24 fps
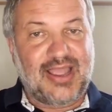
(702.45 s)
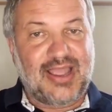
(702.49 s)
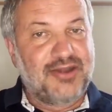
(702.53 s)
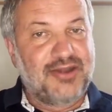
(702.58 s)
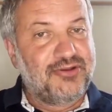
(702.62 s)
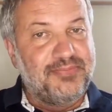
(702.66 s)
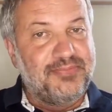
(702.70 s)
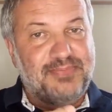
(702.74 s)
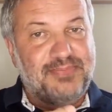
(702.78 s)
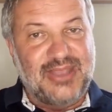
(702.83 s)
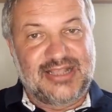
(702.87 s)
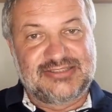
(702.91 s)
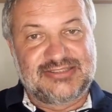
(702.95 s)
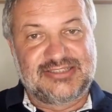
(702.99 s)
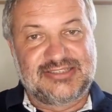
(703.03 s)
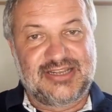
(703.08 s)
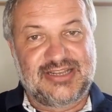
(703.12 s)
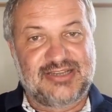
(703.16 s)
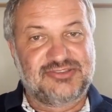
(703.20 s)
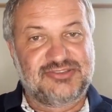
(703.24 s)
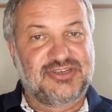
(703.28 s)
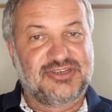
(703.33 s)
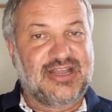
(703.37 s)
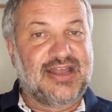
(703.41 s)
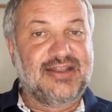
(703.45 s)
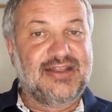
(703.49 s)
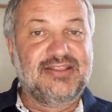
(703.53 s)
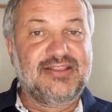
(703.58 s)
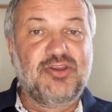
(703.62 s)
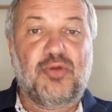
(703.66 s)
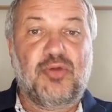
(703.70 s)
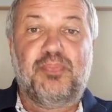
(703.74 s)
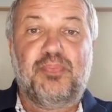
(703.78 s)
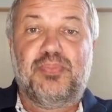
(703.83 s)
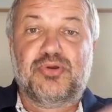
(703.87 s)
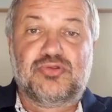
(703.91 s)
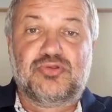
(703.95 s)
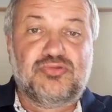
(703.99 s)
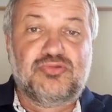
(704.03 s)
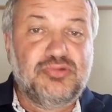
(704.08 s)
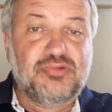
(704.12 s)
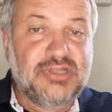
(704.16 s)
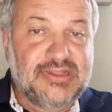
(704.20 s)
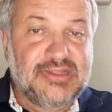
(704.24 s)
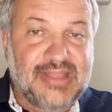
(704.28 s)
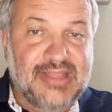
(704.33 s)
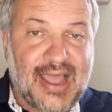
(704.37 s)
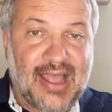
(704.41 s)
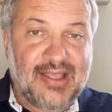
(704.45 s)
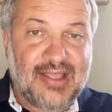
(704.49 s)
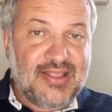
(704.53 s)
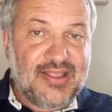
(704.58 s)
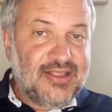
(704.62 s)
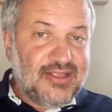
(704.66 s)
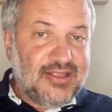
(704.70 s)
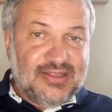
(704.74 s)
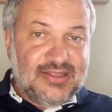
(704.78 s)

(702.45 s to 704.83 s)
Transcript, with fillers: a noi piace ragionare di opportunità.